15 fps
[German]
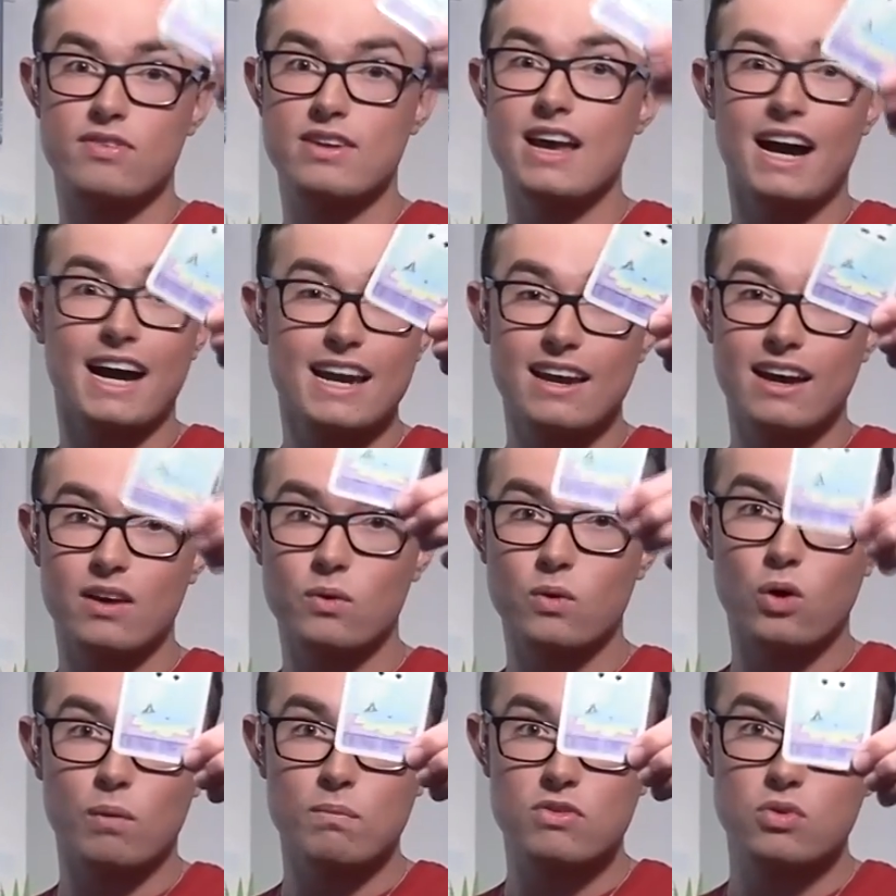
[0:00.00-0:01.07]
Die Einladung
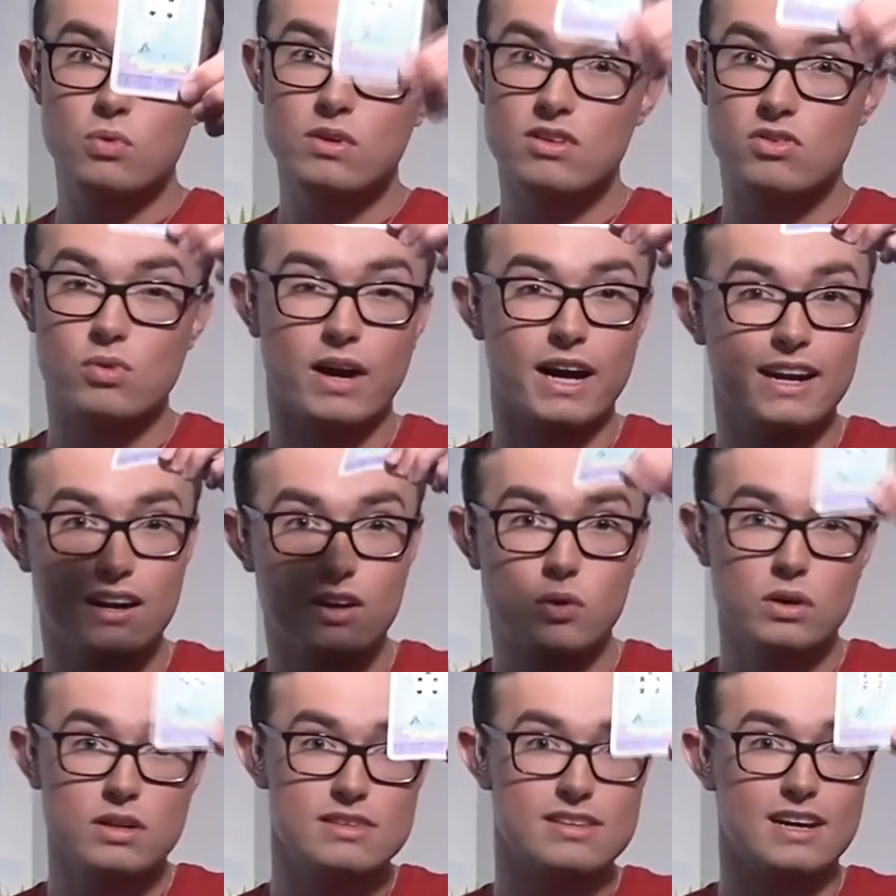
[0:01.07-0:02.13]
kommt zu dir zu einer
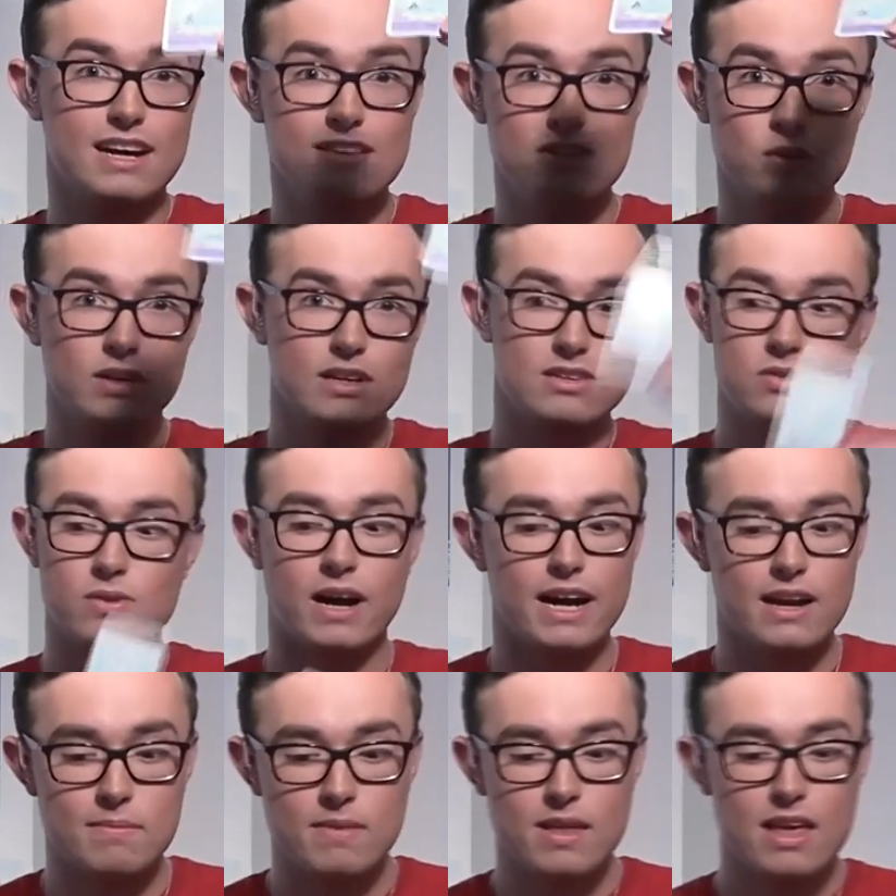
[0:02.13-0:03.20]
Kurzreise oder zu
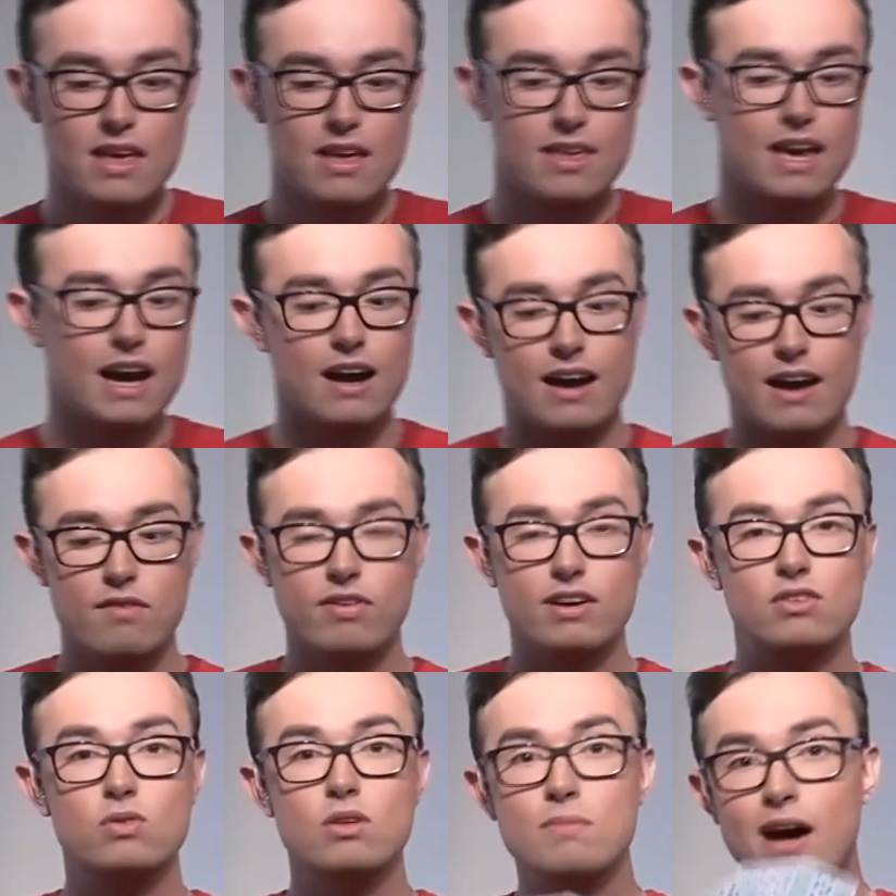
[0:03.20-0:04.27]
einem, ja, einfach
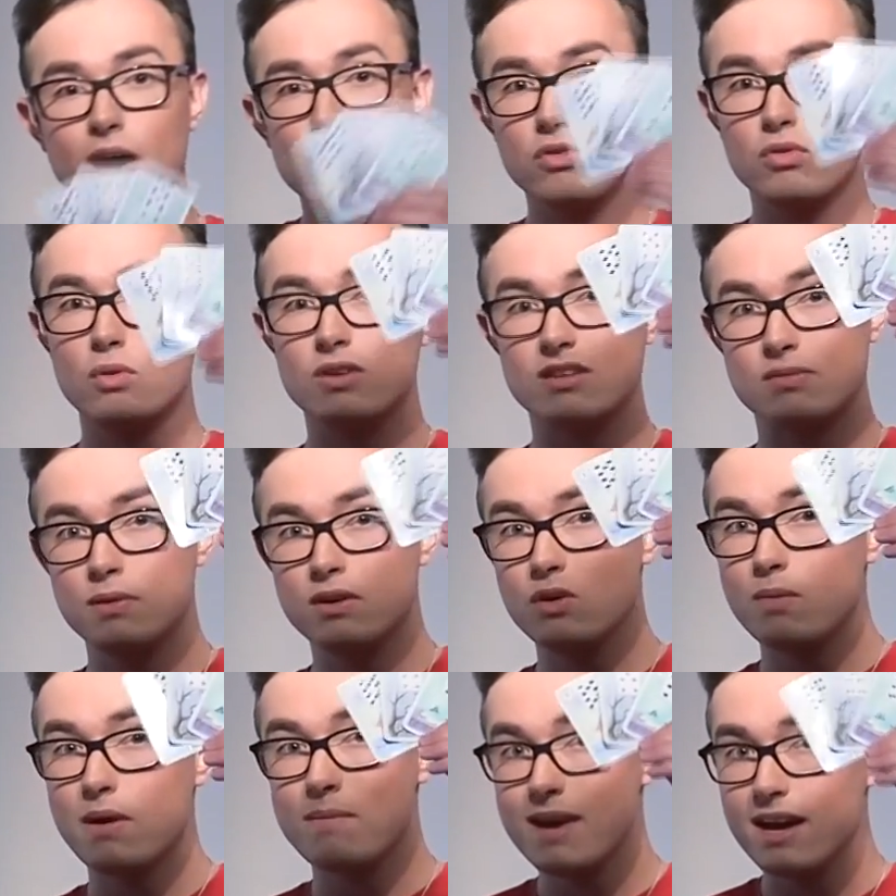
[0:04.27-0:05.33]
zu einem Ausflug. Es wird
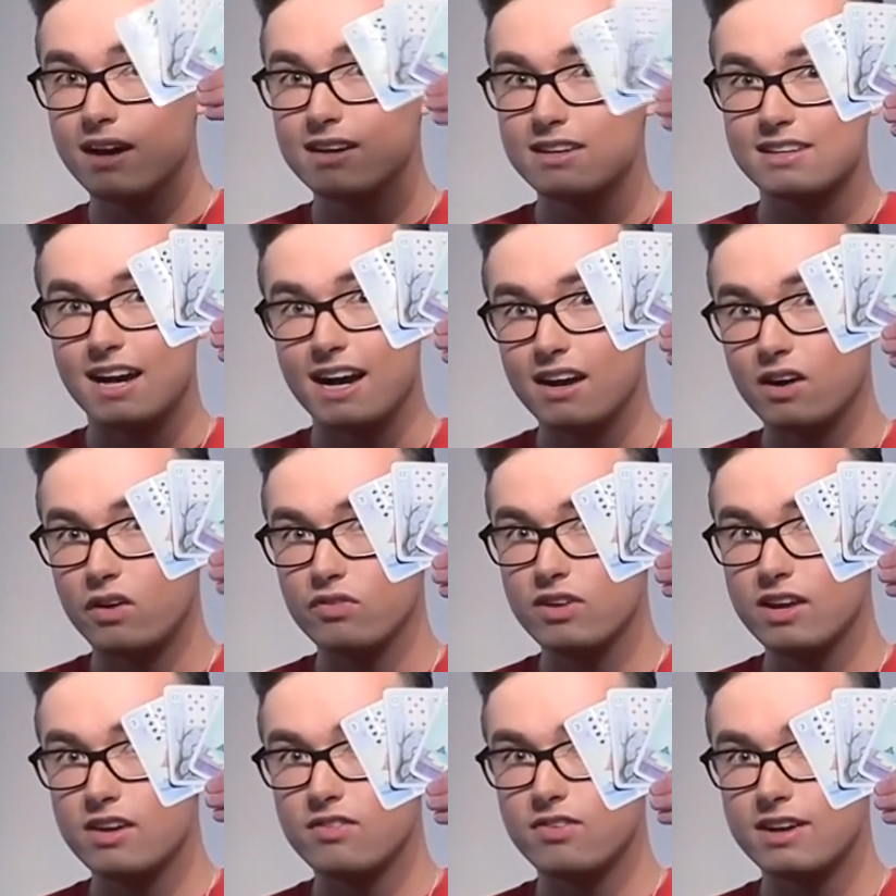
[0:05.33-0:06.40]
über mehrere Tage auf
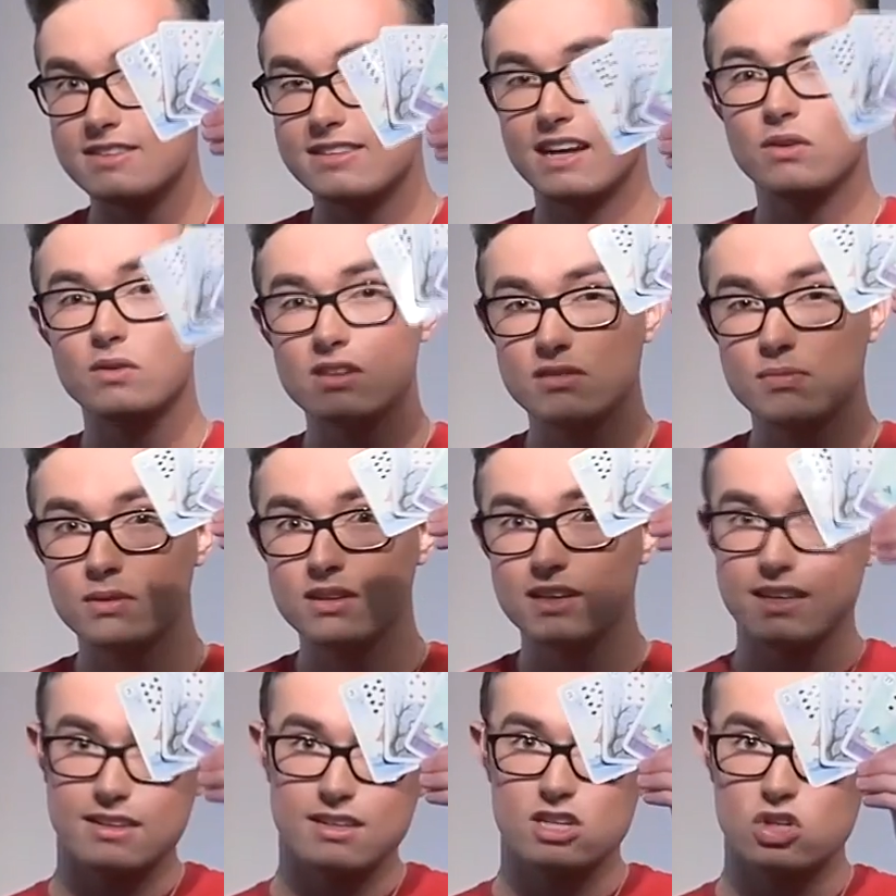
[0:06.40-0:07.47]
jeden Fall sein und es wird
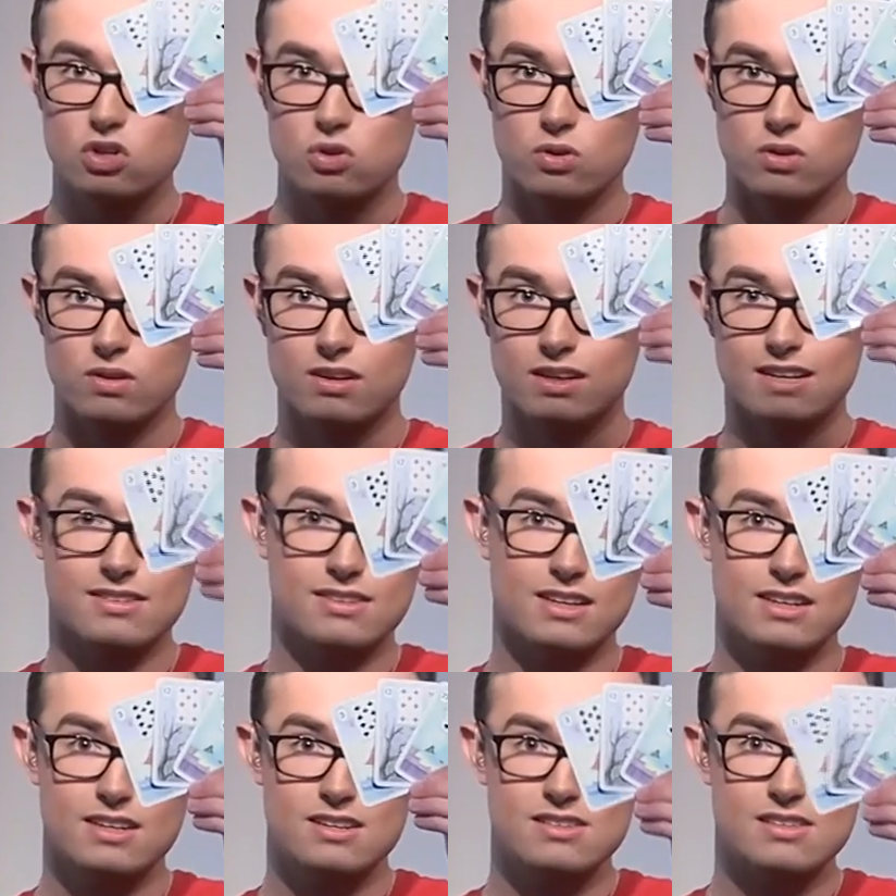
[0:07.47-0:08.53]
richtig schön. Das kann
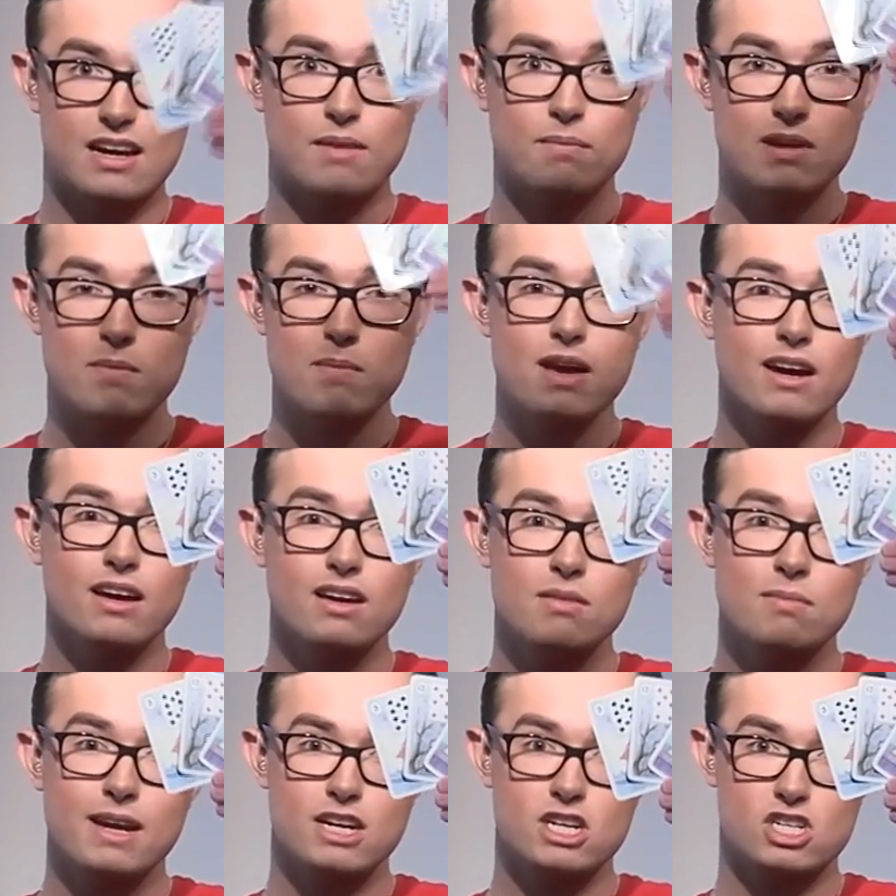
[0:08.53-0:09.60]
ich dir sagen, mit mehreren
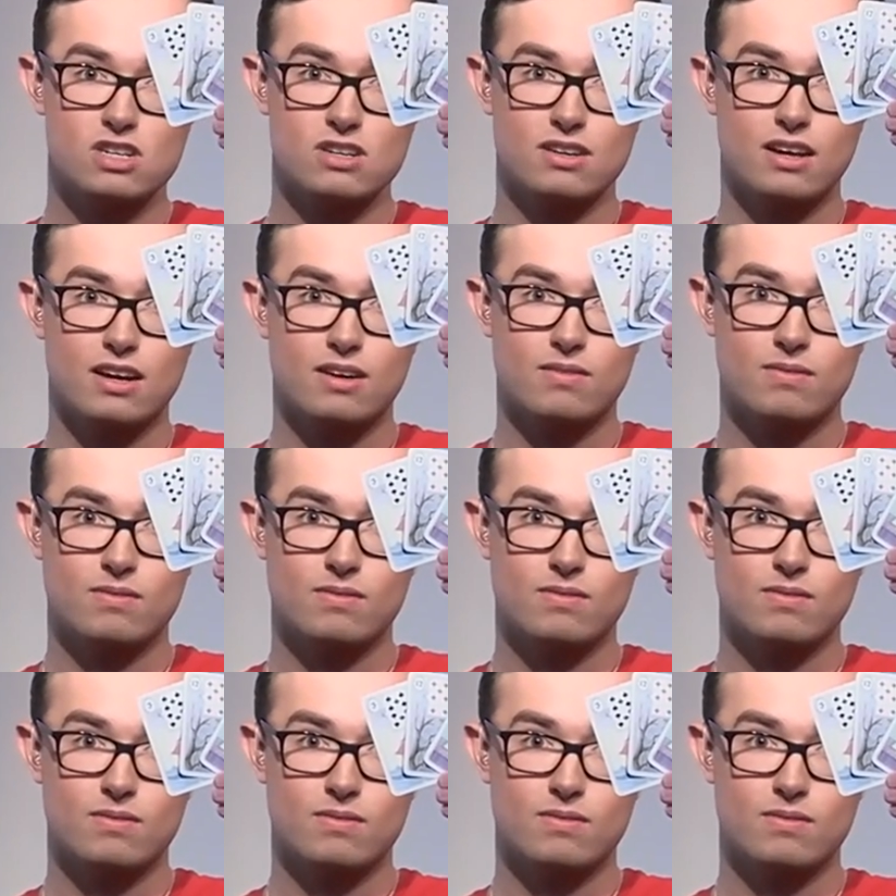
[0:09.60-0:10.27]
Menschen, ja.